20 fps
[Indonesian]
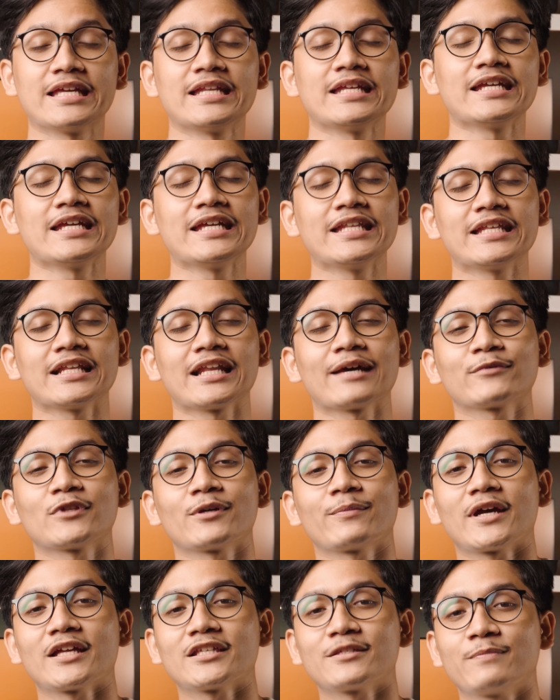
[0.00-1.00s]
Jadi ini
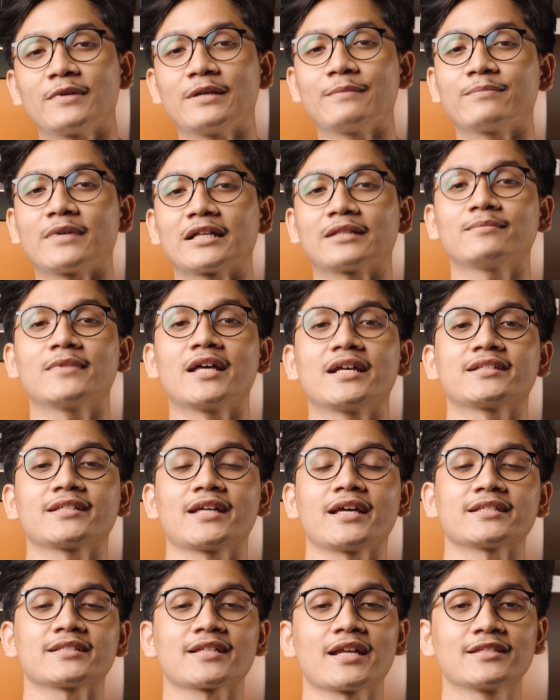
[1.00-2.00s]
laptop HP
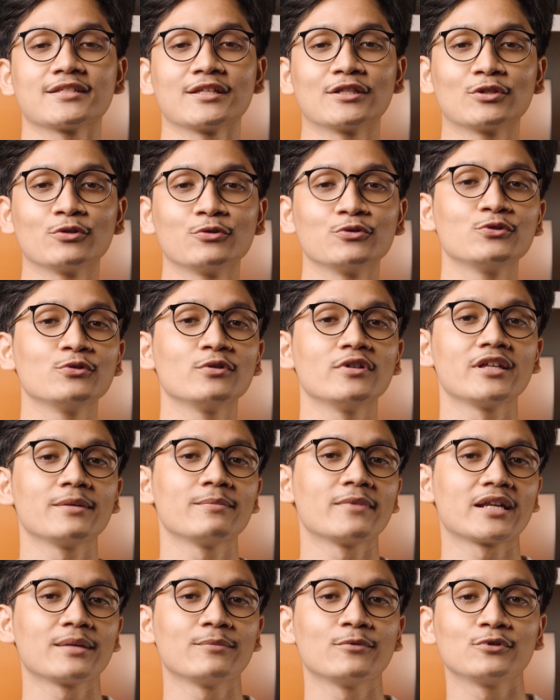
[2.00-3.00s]
14S Ryzen 7
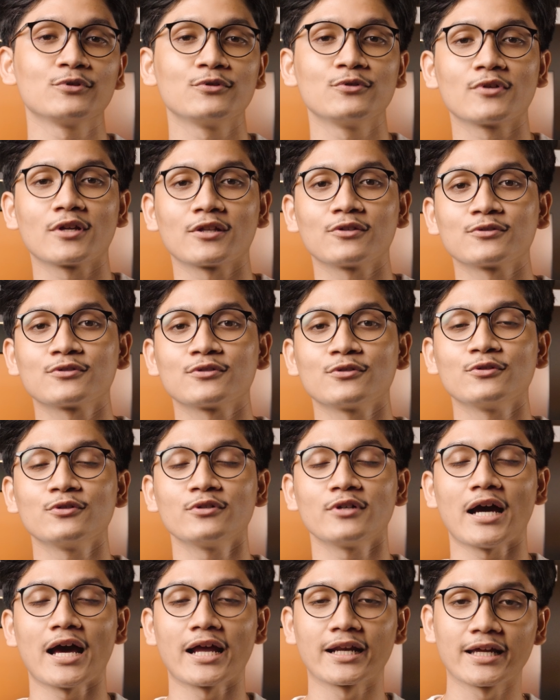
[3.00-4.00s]

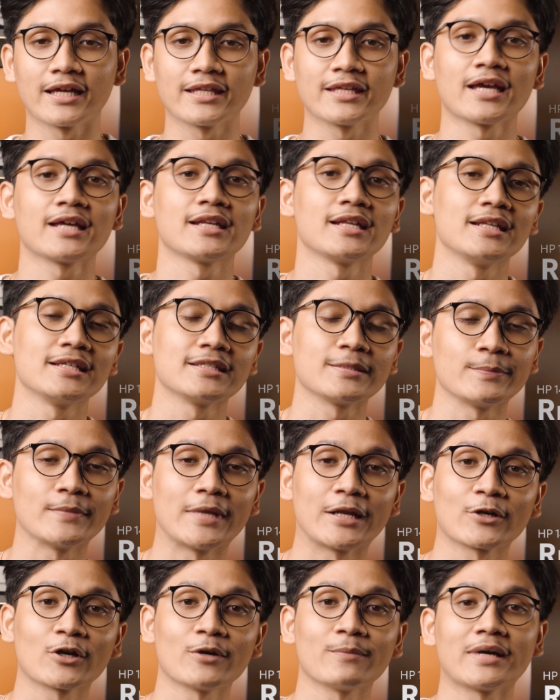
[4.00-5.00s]
5700U harganya ada di
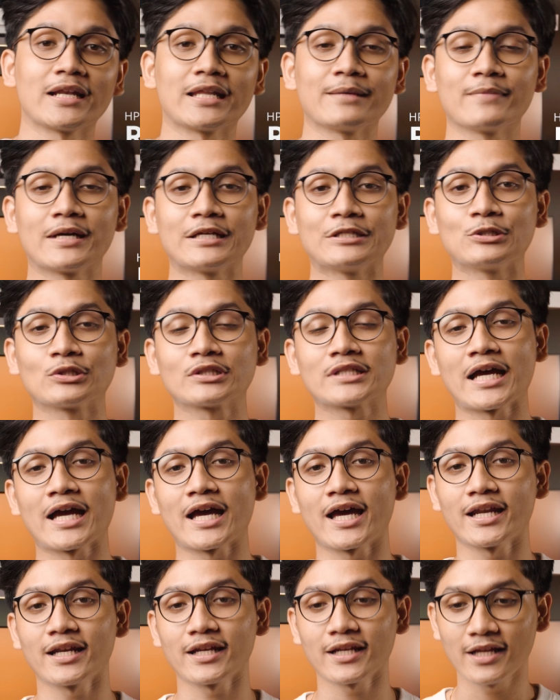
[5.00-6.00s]
9,5
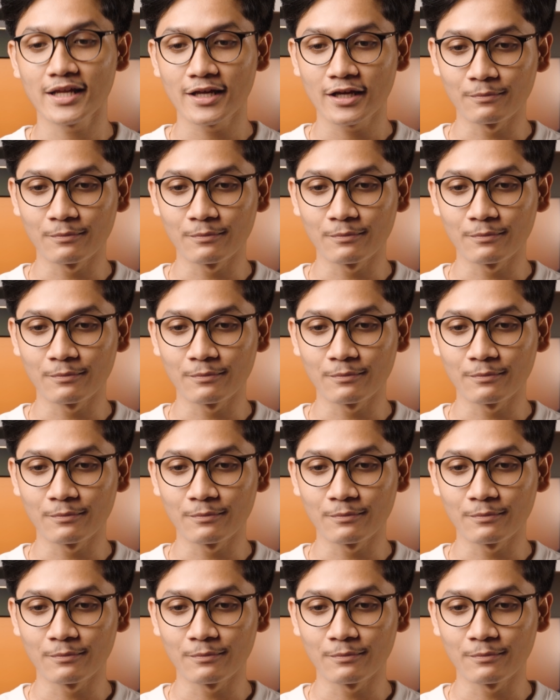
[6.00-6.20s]
jutaan.